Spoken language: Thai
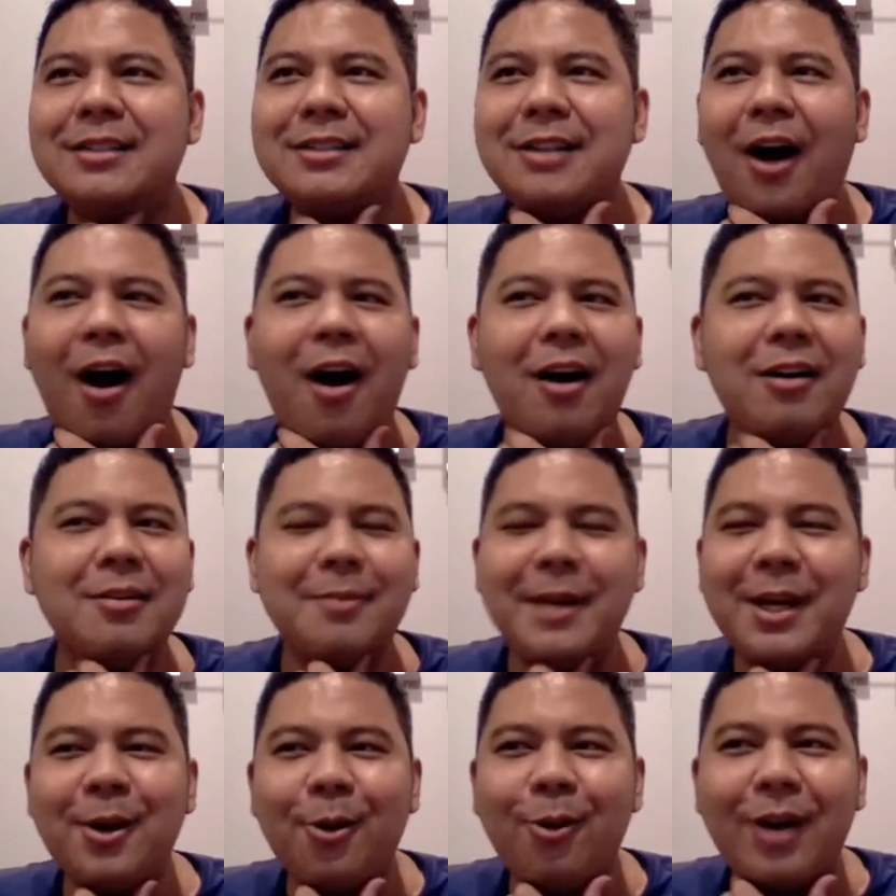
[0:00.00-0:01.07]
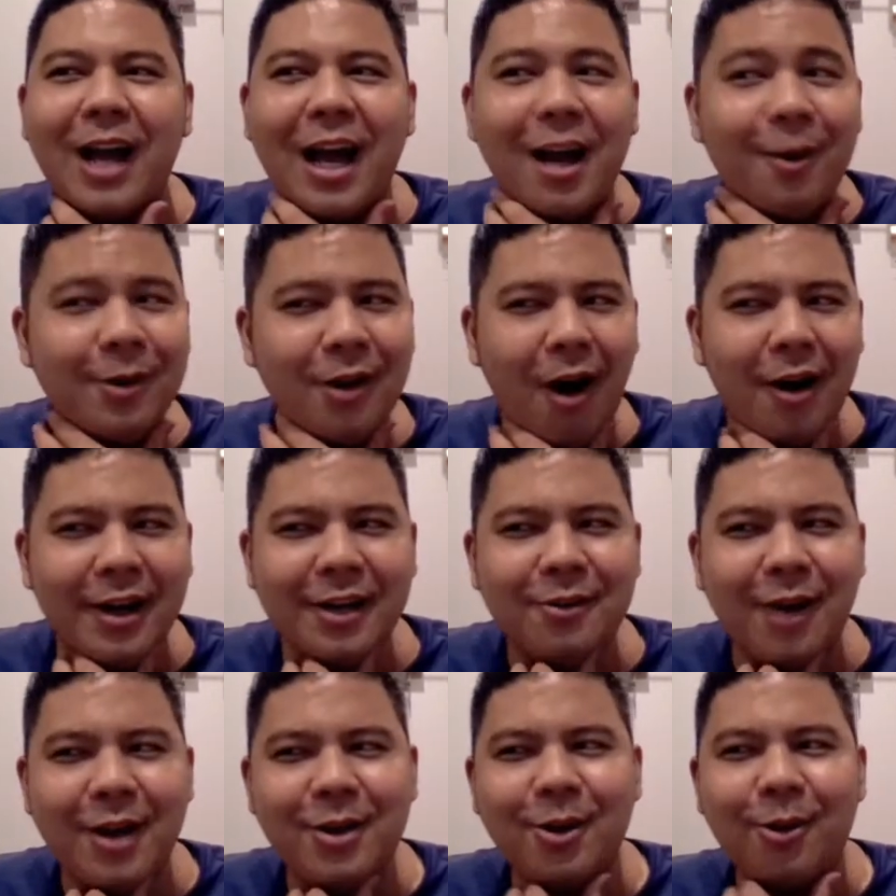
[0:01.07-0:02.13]
น้องพี่รู้นะว่าน้องคิดอะ
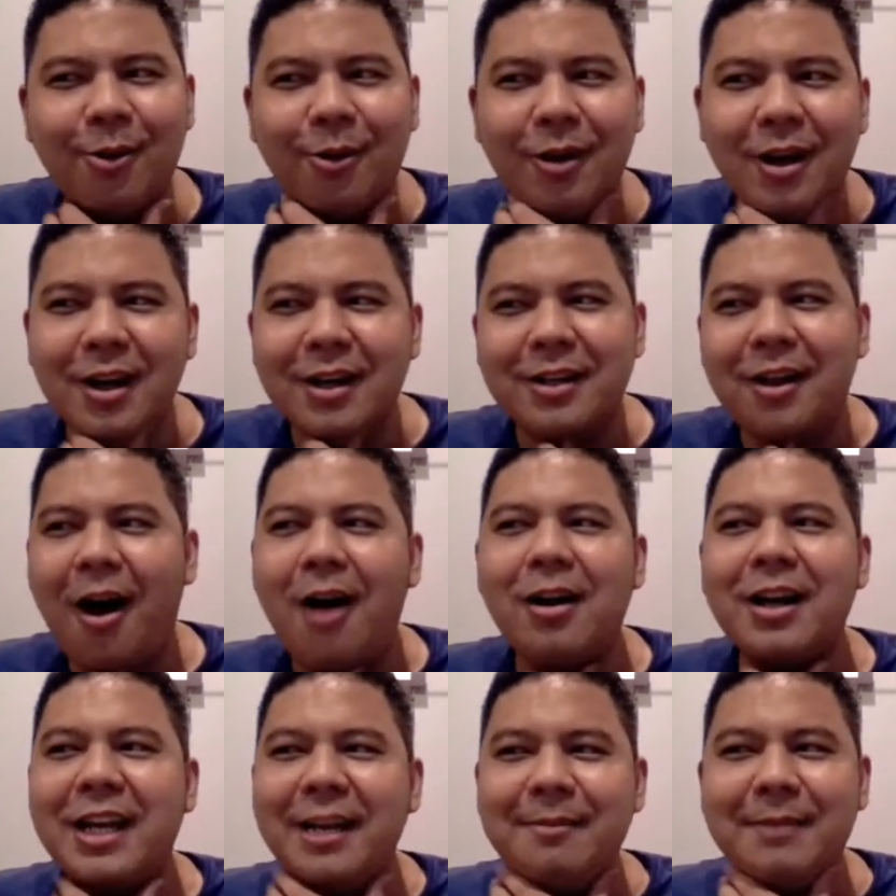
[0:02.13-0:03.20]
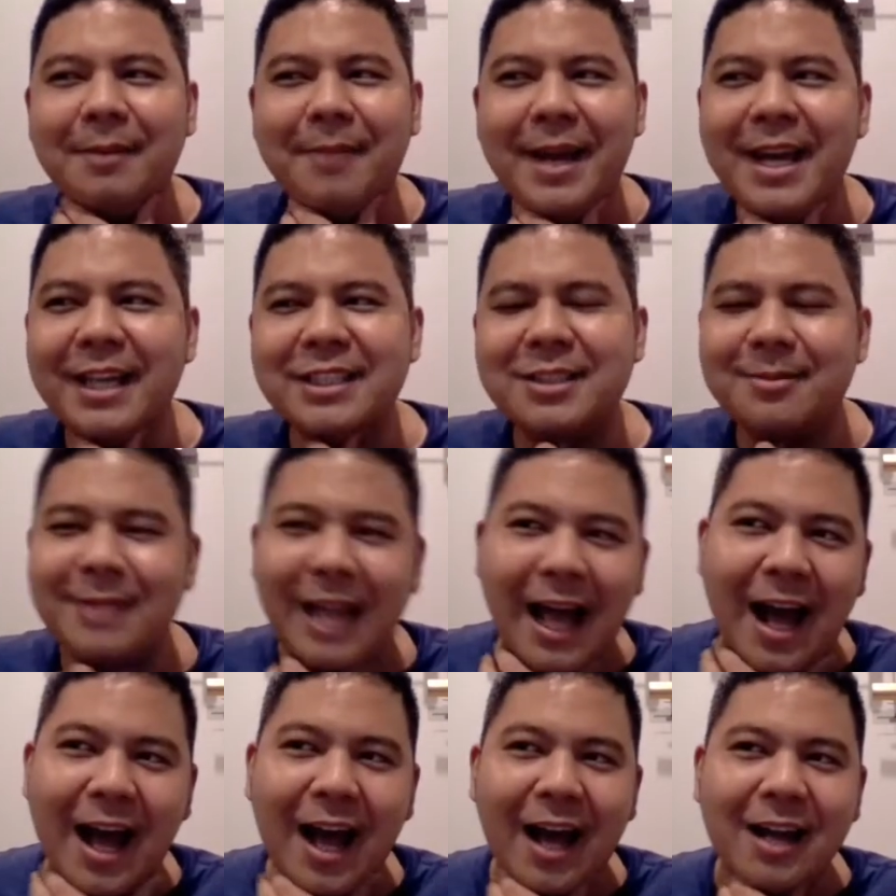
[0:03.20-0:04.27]
ไรอยู่น้องก็คิดเหมือนพี่ใช่ไหมล่ะ